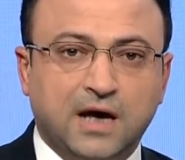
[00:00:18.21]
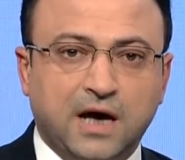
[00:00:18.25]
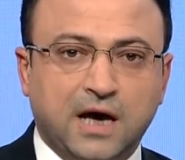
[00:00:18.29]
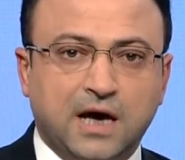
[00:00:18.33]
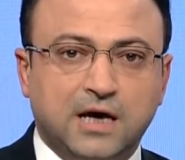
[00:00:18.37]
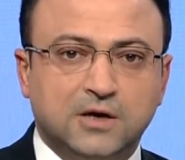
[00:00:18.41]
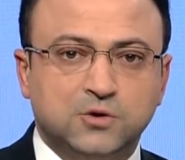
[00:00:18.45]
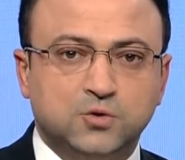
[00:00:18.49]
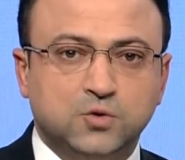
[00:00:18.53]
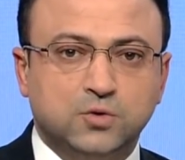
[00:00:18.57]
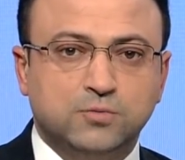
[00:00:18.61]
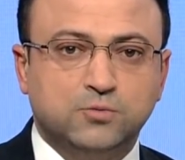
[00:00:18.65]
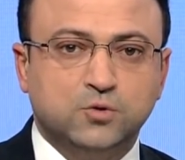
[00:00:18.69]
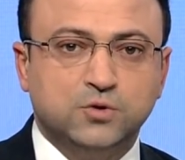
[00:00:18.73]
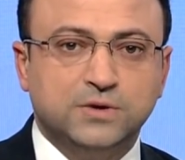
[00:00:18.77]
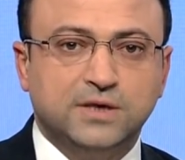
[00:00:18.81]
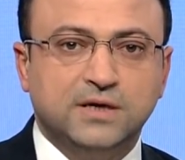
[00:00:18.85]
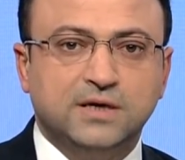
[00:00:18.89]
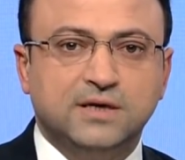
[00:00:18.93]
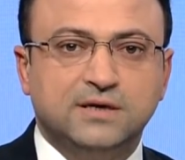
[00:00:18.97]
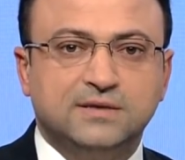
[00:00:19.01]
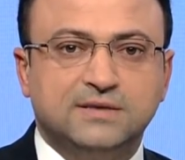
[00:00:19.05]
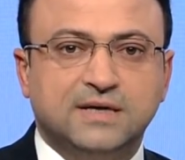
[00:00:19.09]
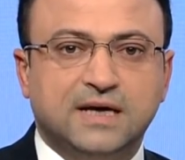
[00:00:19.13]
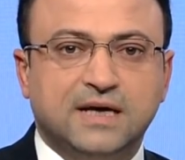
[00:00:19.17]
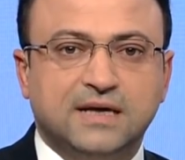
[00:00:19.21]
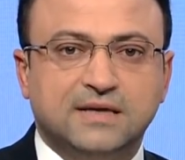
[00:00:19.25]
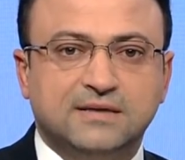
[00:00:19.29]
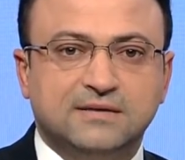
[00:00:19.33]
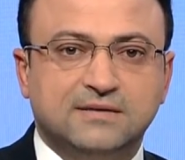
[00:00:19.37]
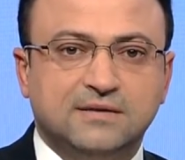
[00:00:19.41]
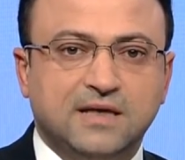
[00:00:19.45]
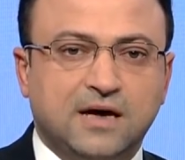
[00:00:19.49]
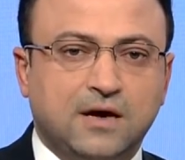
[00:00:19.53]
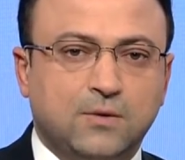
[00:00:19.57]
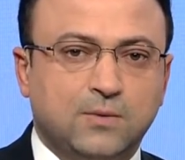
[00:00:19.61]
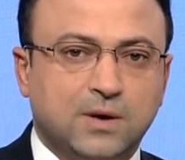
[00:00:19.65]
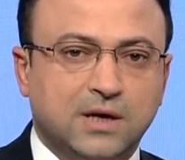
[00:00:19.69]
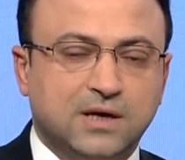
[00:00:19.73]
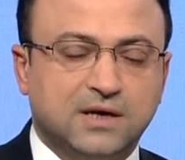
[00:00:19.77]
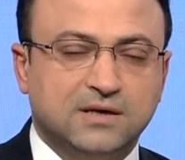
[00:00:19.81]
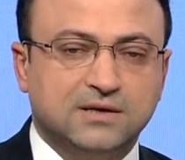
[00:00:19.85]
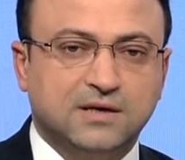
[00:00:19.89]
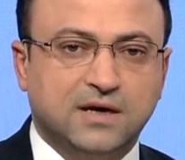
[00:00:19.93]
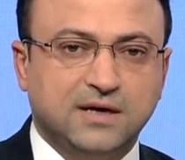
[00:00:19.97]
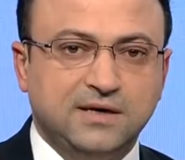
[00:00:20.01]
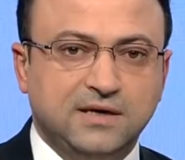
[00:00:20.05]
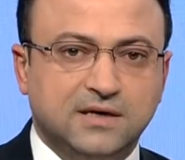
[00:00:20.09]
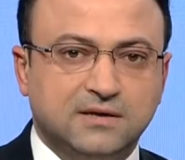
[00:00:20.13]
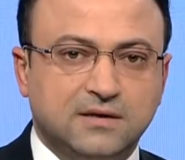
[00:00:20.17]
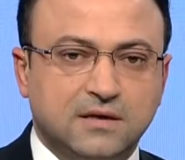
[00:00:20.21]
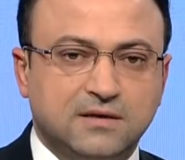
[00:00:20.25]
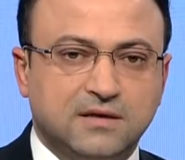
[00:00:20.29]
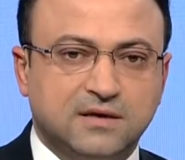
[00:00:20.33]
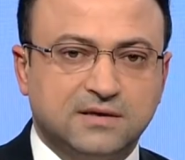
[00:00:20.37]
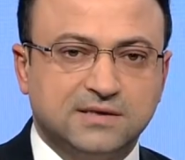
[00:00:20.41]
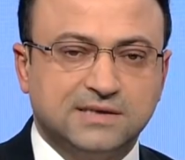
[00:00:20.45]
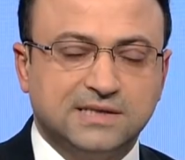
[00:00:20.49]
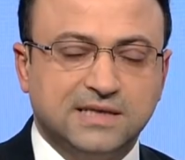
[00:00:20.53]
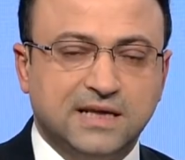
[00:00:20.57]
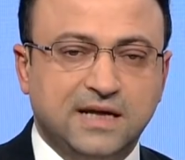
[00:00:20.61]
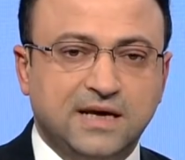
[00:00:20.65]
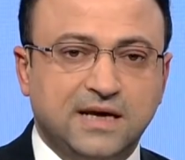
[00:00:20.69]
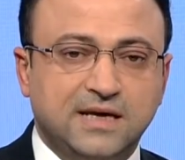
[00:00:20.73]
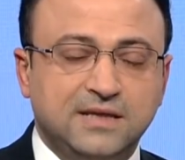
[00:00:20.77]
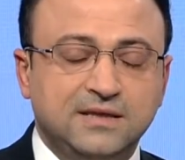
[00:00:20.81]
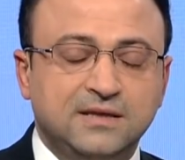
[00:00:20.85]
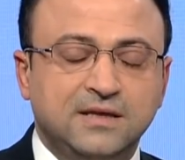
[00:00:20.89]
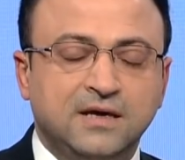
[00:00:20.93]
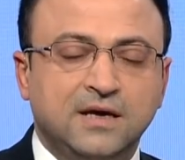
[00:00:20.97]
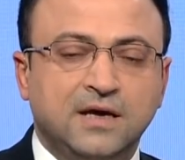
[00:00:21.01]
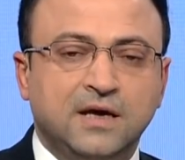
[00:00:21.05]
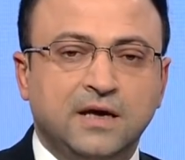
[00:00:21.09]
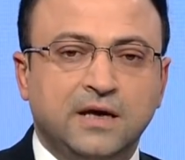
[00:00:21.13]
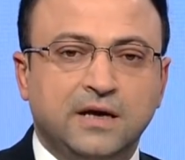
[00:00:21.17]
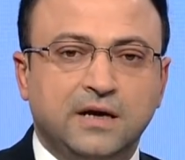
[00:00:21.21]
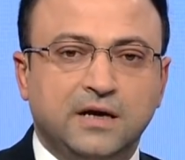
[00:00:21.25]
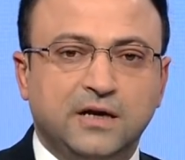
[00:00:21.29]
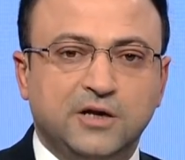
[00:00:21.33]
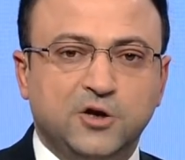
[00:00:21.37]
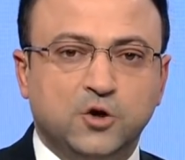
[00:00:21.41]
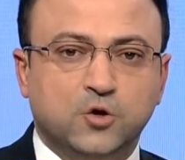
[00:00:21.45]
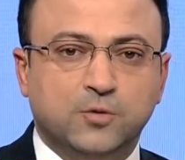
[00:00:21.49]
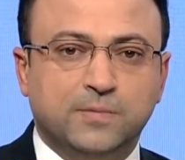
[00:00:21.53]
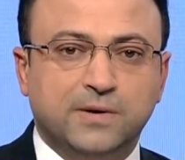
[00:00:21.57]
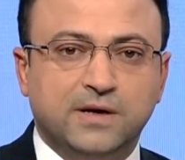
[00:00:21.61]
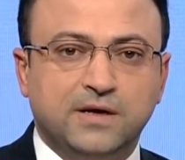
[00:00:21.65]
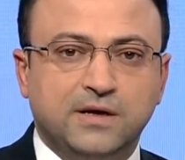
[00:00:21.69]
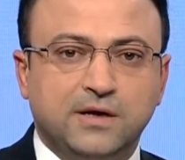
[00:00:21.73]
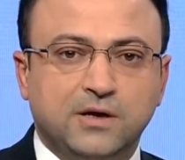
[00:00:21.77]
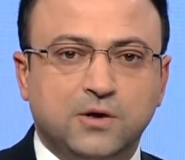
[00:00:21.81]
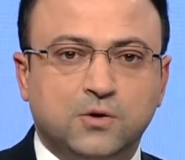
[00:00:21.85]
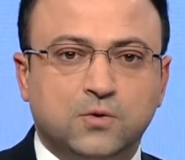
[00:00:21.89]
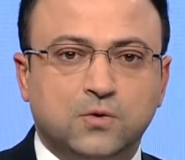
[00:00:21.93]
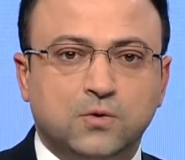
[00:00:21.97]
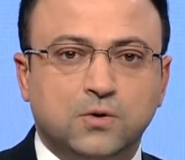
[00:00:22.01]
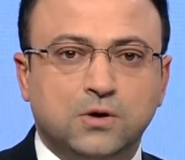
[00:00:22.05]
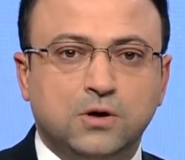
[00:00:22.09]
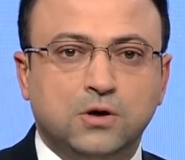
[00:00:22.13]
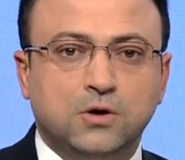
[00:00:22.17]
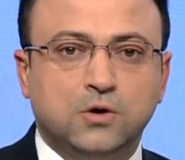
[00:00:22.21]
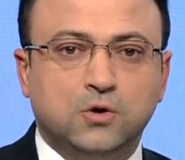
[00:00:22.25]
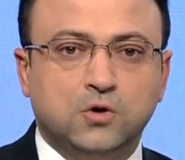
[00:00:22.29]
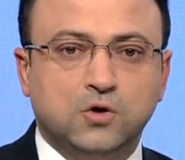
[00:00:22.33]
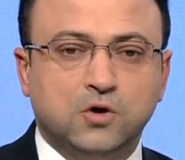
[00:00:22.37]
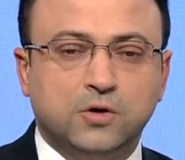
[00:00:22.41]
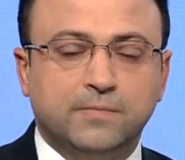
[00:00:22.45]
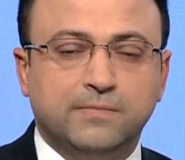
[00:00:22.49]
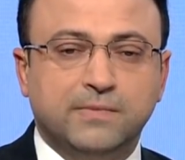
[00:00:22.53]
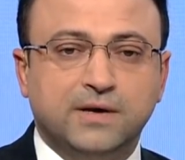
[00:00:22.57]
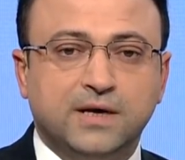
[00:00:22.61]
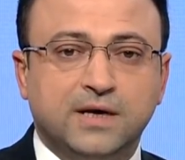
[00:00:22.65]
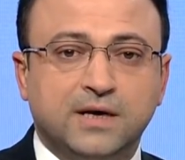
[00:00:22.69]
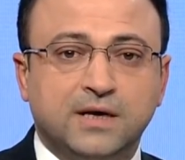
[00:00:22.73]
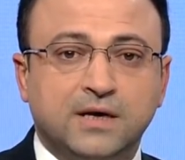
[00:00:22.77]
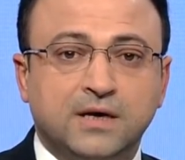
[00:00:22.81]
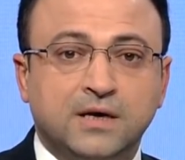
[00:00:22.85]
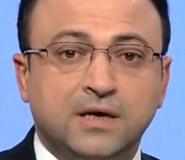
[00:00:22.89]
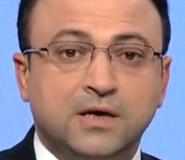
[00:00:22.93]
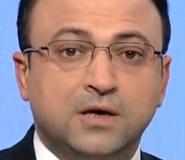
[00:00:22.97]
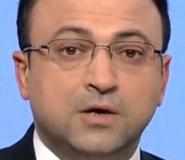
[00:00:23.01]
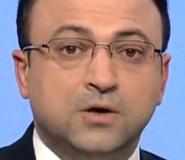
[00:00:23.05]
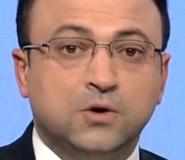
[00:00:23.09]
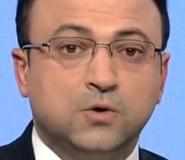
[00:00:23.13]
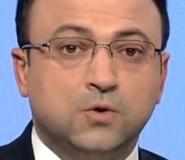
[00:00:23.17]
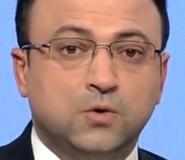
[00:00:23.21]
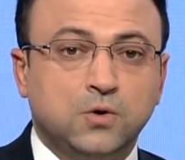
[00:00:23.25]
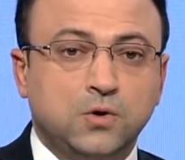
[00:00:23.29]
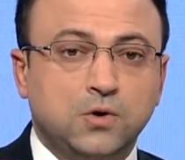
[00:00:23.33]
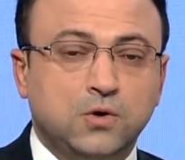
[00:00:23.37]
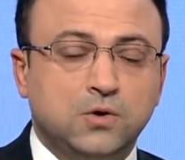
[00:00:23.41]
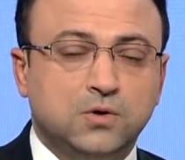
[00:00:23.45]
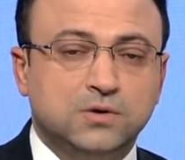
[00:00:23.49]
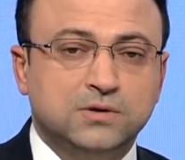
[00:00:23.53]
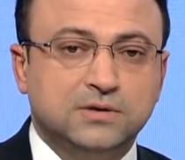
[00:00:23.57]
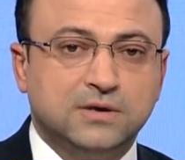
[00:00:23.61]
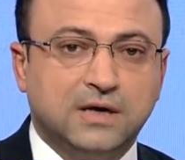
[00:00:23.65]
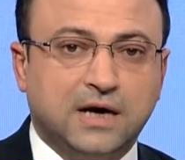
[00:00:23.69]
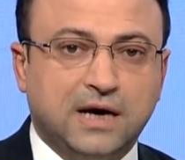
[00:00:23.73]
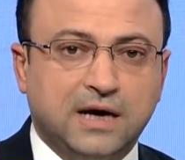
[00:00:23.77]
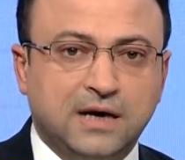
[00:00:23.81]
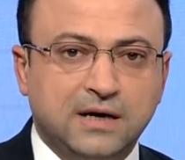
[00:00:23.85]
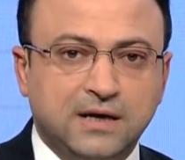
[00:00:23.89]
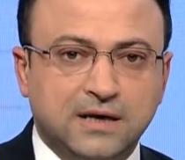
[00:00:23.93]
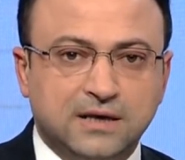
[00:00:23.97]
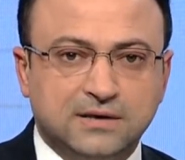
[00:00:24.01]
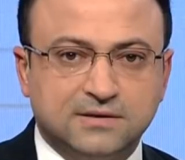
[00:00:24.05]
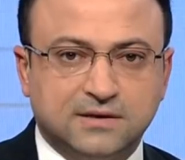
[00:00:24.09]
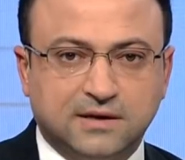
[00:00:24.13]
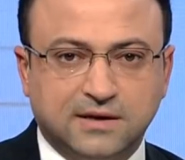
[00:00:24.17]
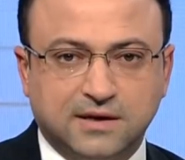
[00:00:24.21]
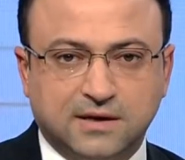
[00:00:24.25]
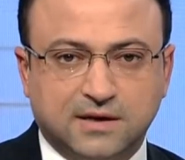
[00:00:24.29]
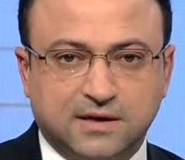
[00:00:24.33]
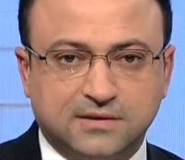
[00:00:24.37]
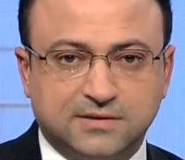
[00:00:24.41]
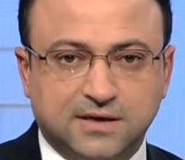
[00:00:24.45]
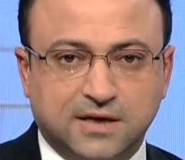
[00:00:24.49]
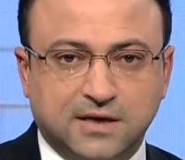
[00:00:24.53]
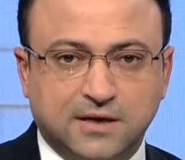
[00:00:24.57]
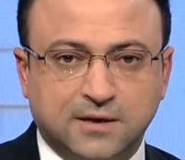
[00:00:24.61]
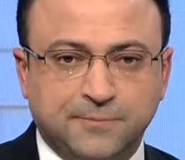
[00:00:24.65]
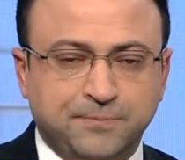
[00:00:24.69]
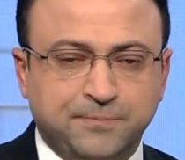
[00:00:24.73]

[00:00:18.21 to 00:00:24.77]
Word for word: أحد بناة الدعوة القضائية ضد رسلان ليباركوا الحكم كل على طريقته